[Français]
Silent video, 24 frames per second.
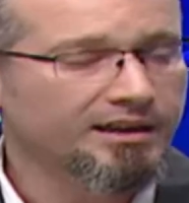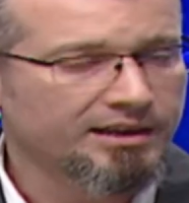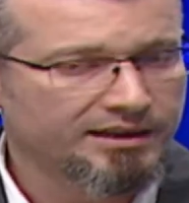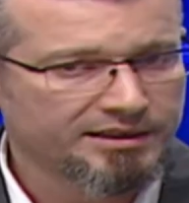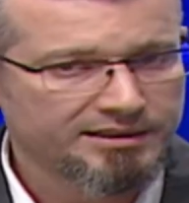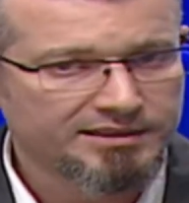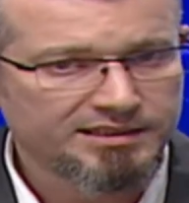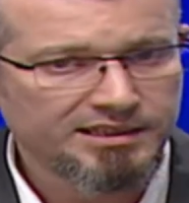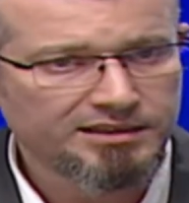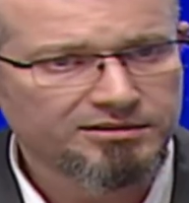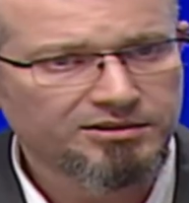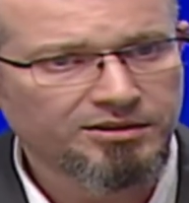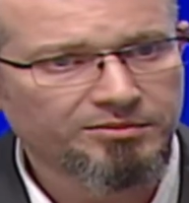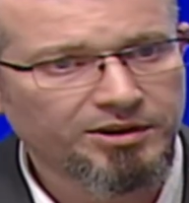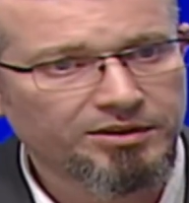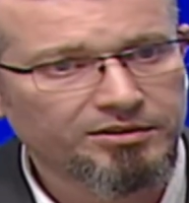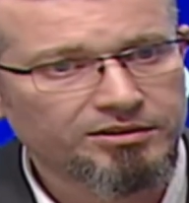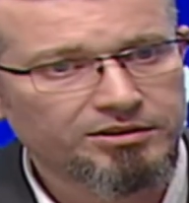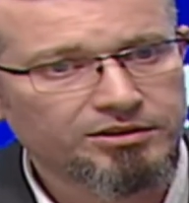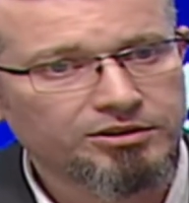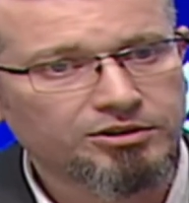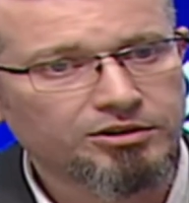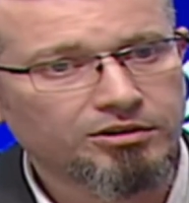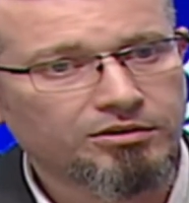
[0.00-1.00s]
Ah, exactement.
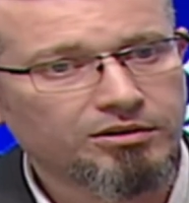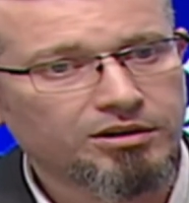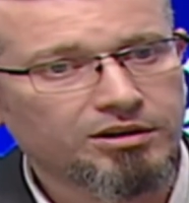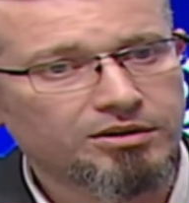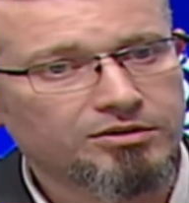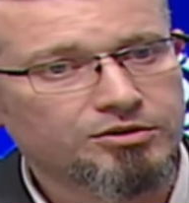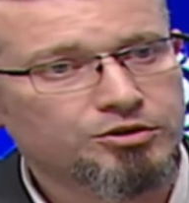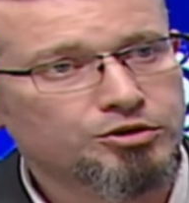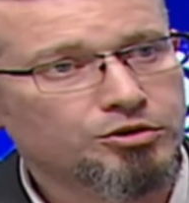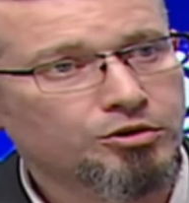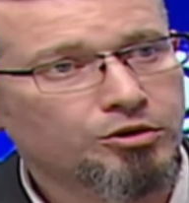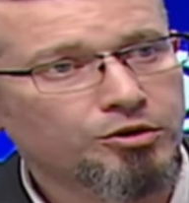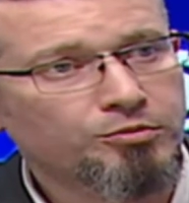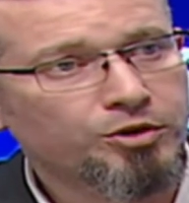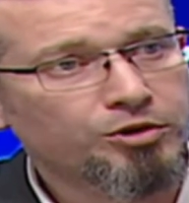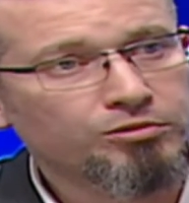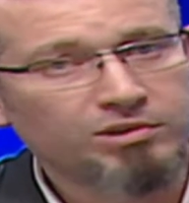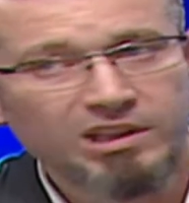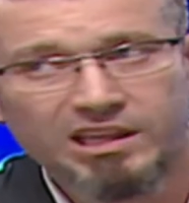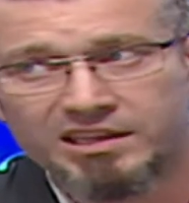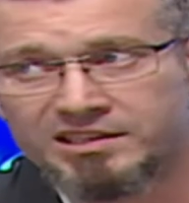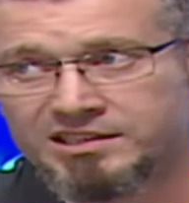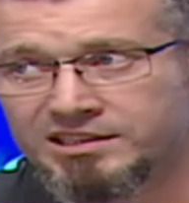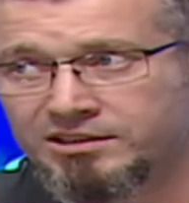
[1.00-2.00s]
Donc, sur le
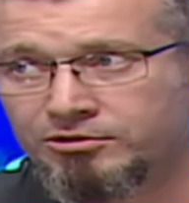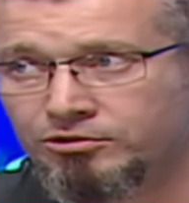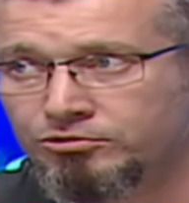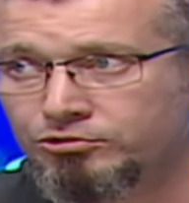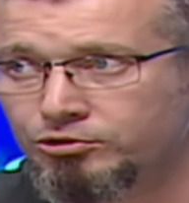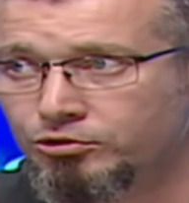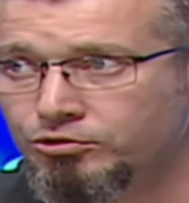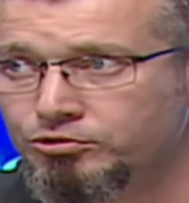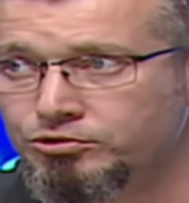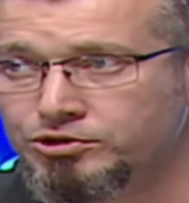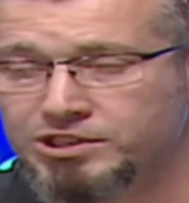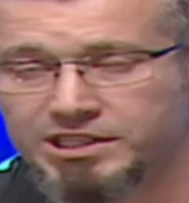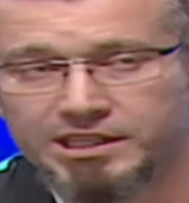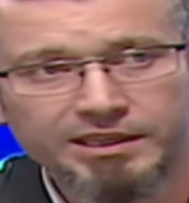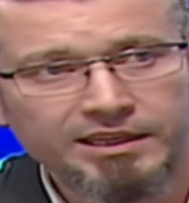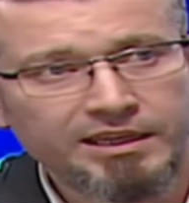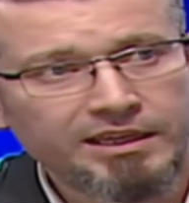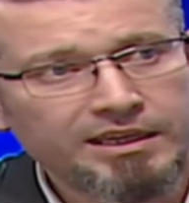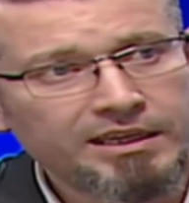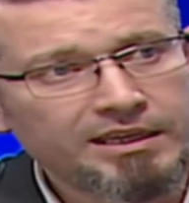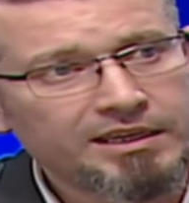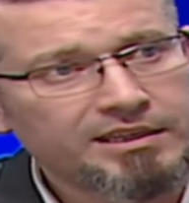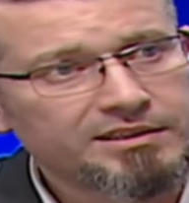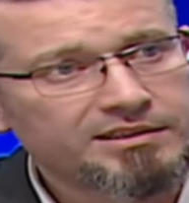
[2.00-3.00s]
plan de l'accidentologie,
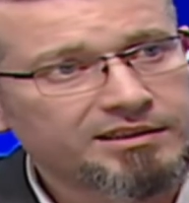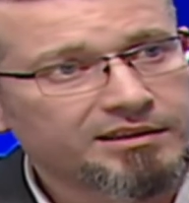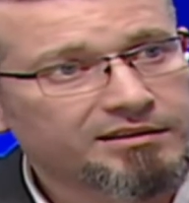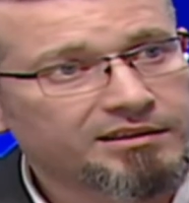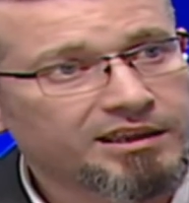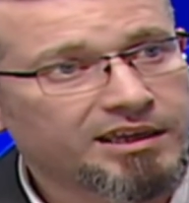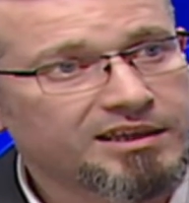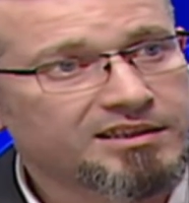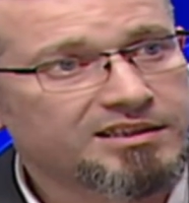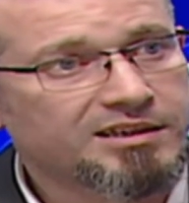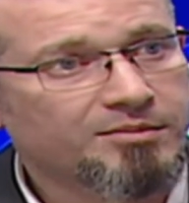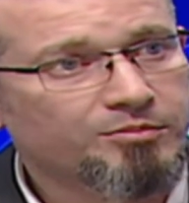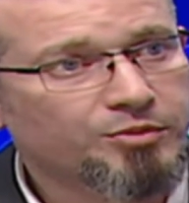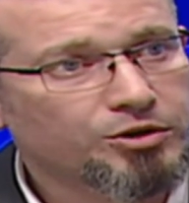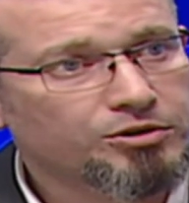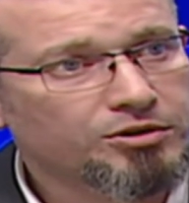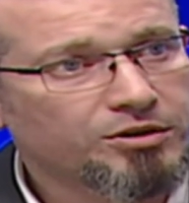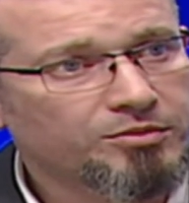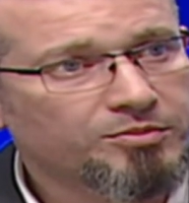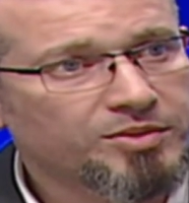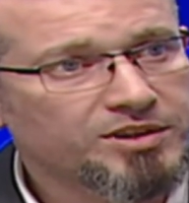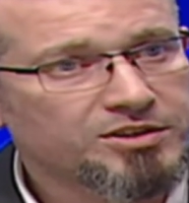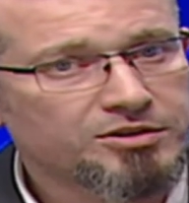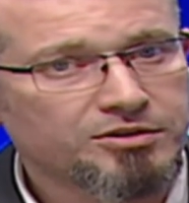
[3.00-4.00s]
c'est très
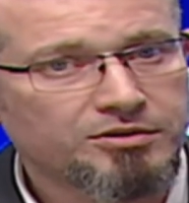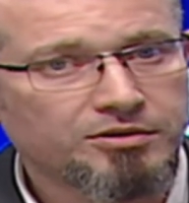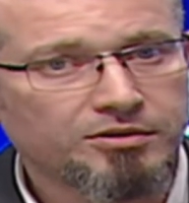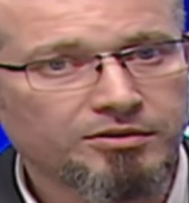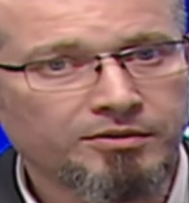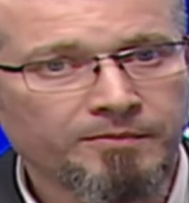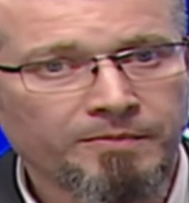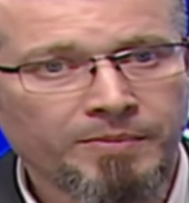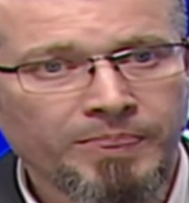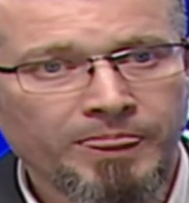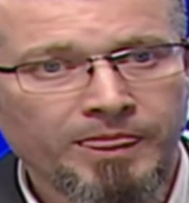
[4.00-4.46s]
important parce que